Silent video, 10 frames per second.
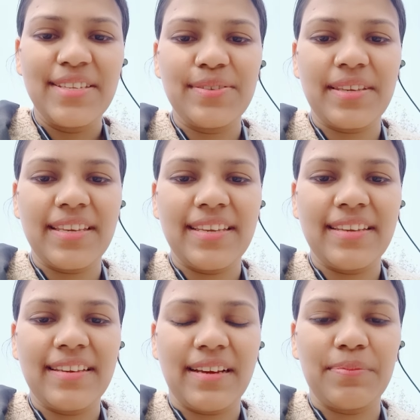क्योंकि
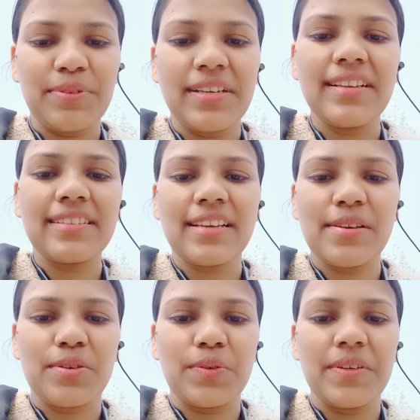अब तो नहीं लगता कि
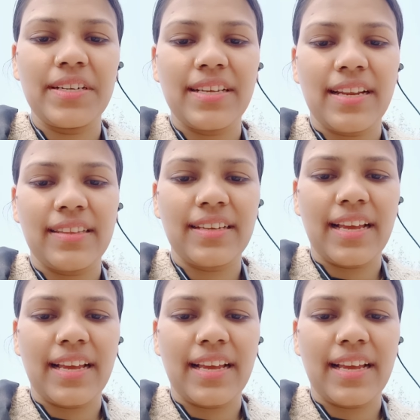कोविड के नाते